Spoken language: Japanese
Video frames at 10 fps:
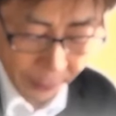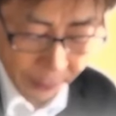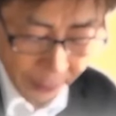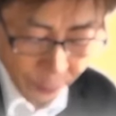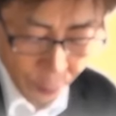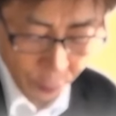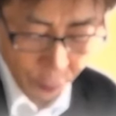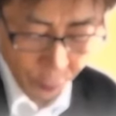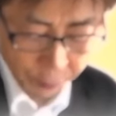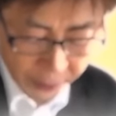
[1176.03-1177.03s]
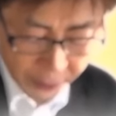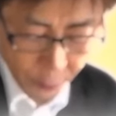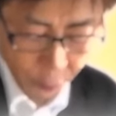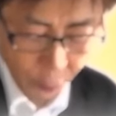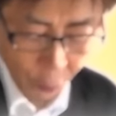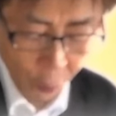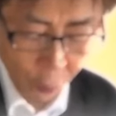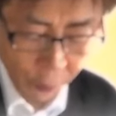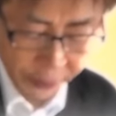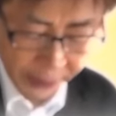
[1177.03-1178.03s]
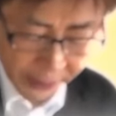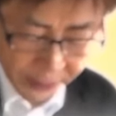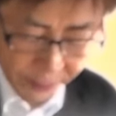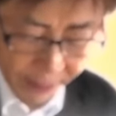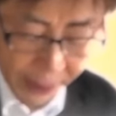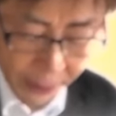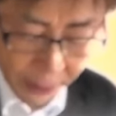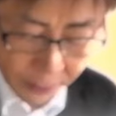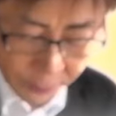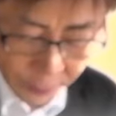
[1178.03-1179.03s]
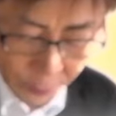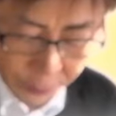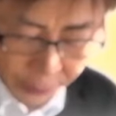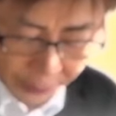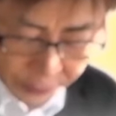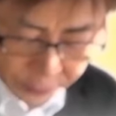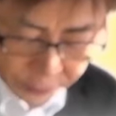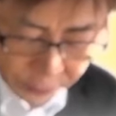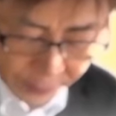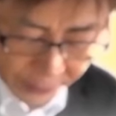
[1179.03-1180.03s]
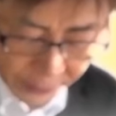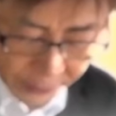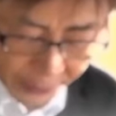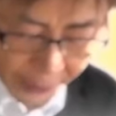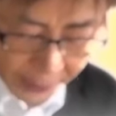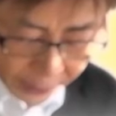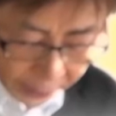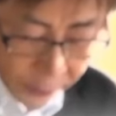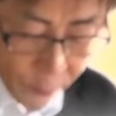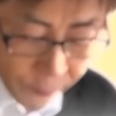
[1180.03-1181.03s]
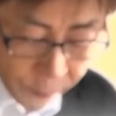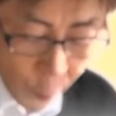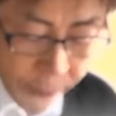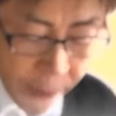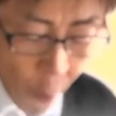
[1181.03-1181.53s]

彼は振る舞い酒をしたたかに飲んでいい心持ちそうに帰った